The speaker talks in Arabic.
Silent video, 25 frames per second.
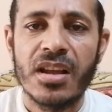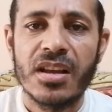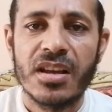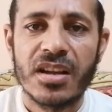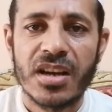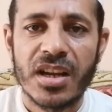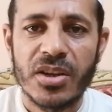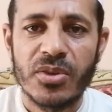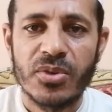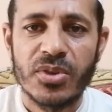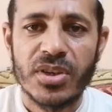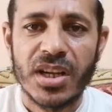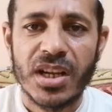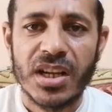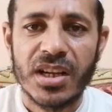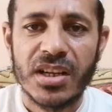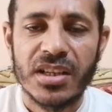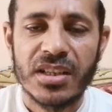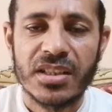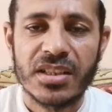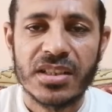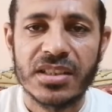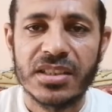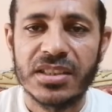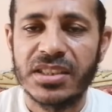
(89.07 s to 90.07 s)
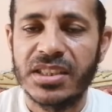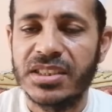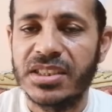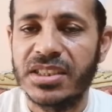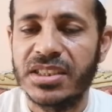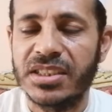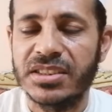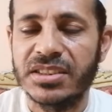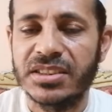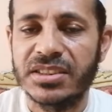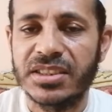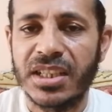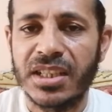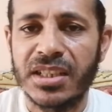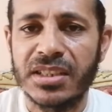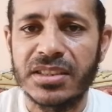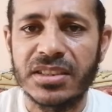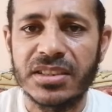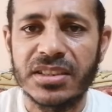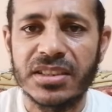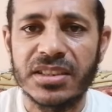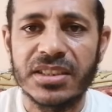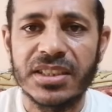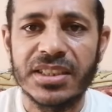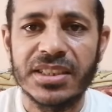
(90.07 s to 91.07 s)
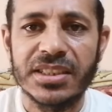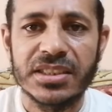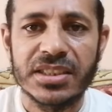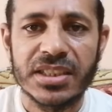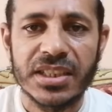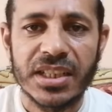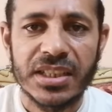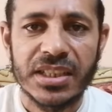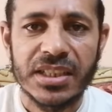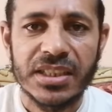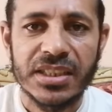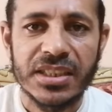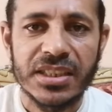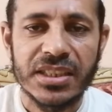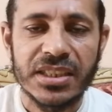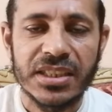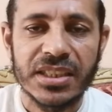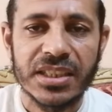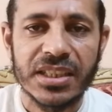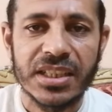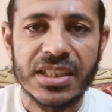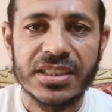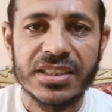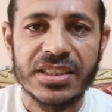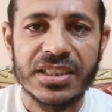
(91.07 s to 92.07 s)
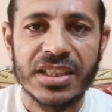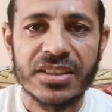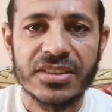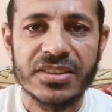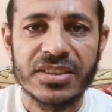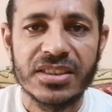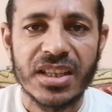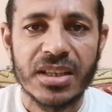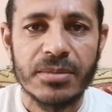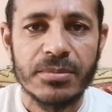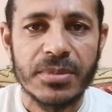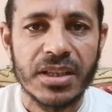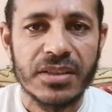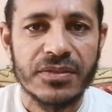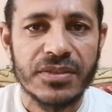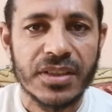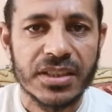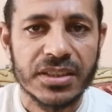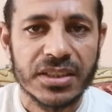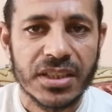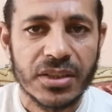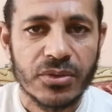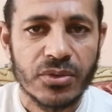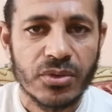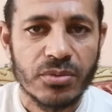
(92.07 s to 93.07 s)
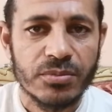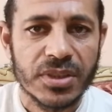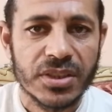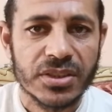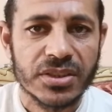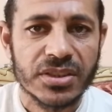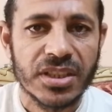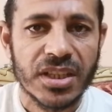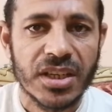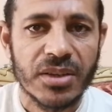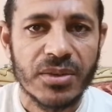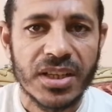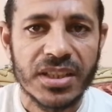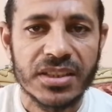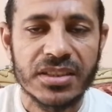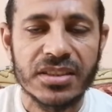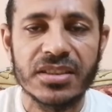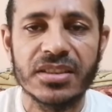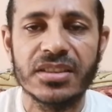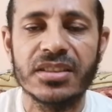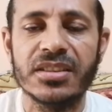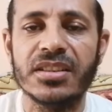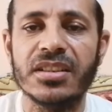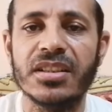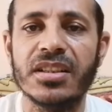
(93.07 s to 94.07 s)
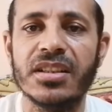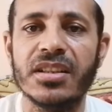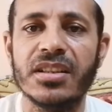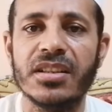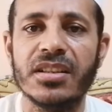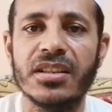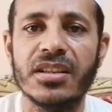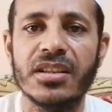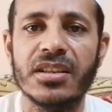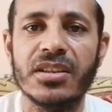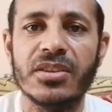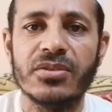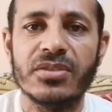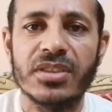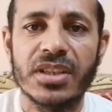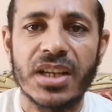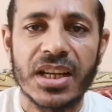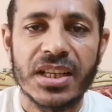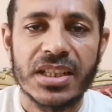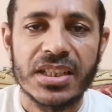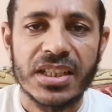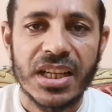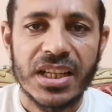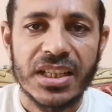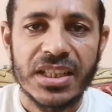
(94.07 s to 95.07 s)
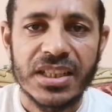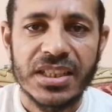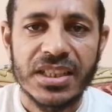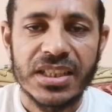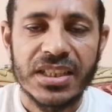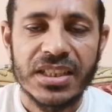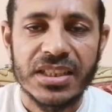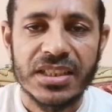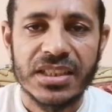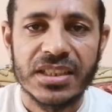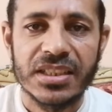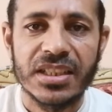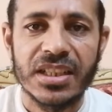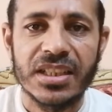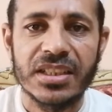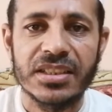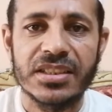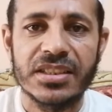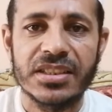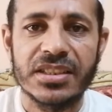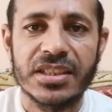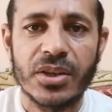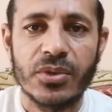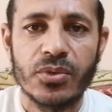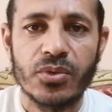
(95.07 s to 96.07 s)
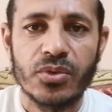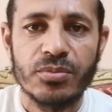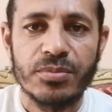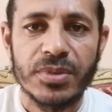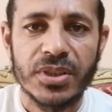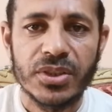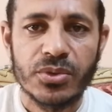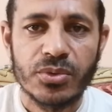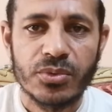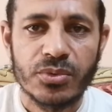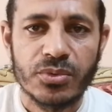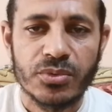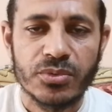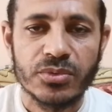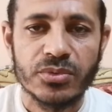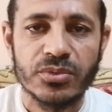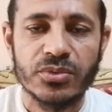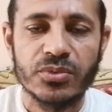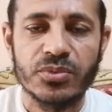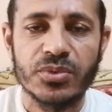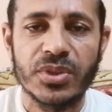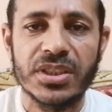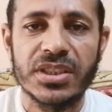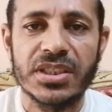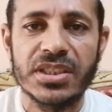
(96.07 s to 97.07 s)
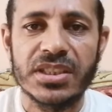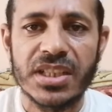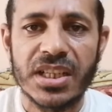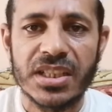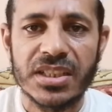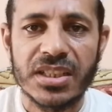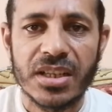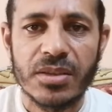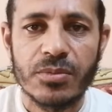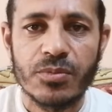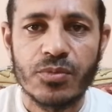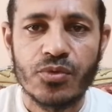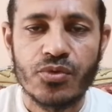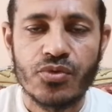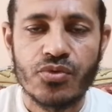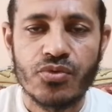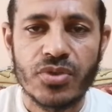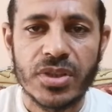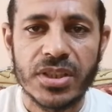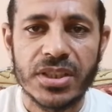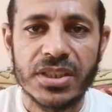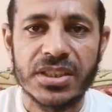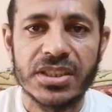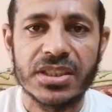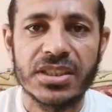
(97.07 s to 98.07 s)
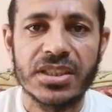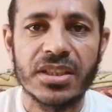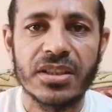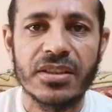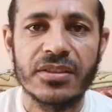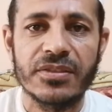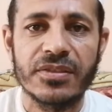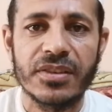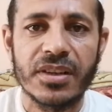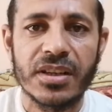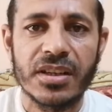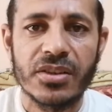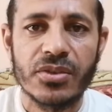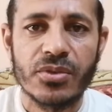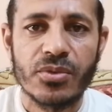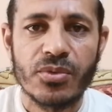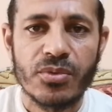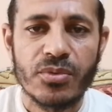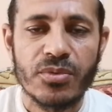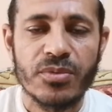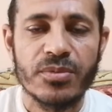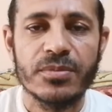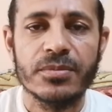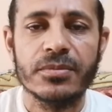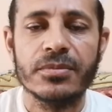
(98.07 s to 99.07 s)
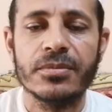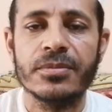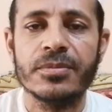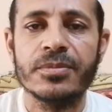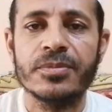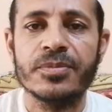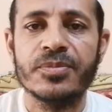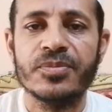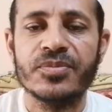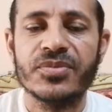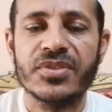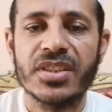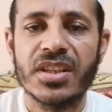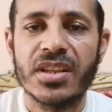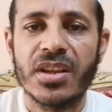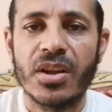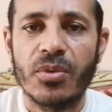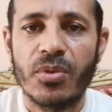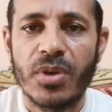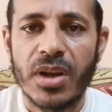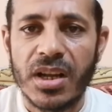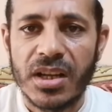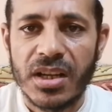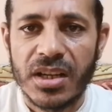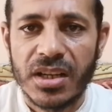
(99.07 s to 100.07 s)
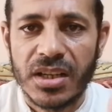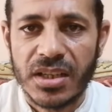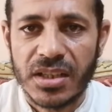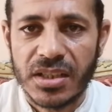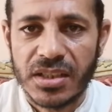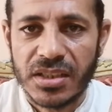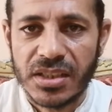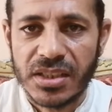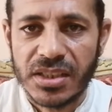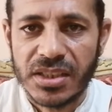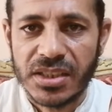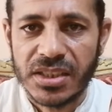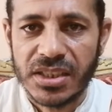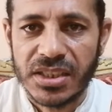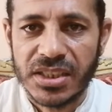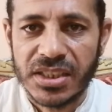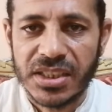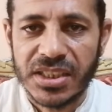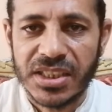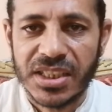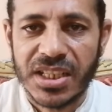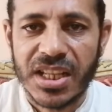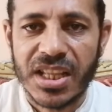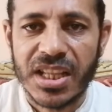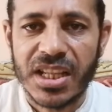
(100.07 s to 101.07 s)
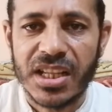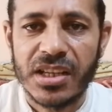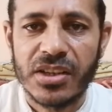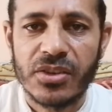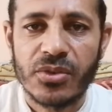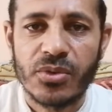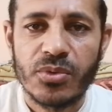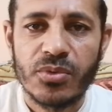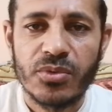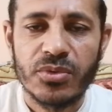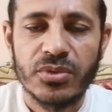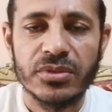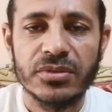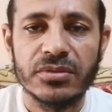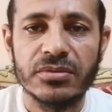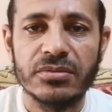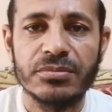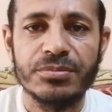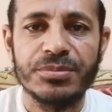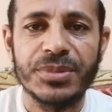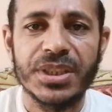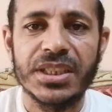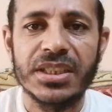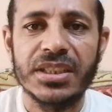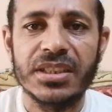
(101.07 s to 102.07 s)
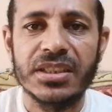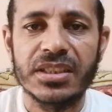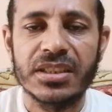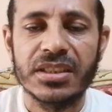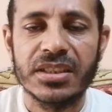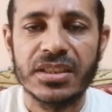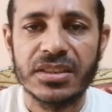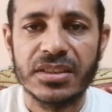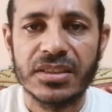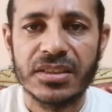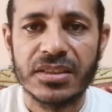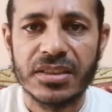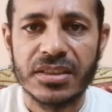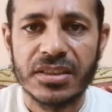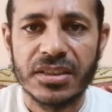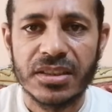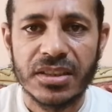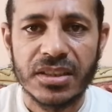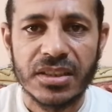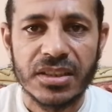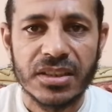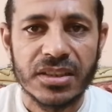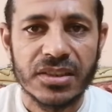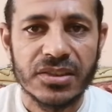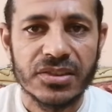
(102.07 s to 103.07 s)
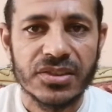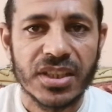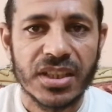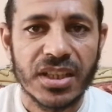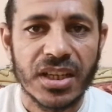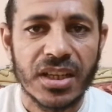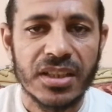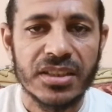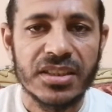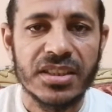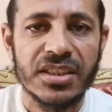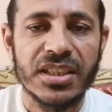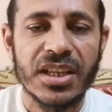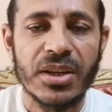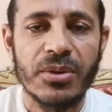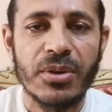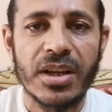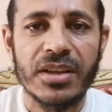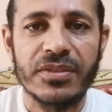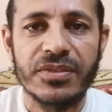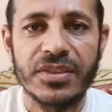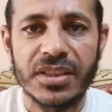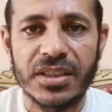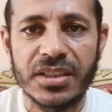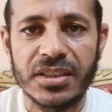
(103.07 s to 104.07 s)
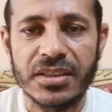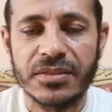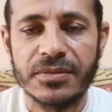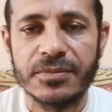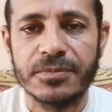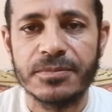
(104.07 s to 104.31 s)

رأي آخر أن الإنسان ليس عليه أن يقضي ما فاته من الصلوات ولكن عليه التوبة والندم والاستغفار والإكثار من آه، صلاة النوافل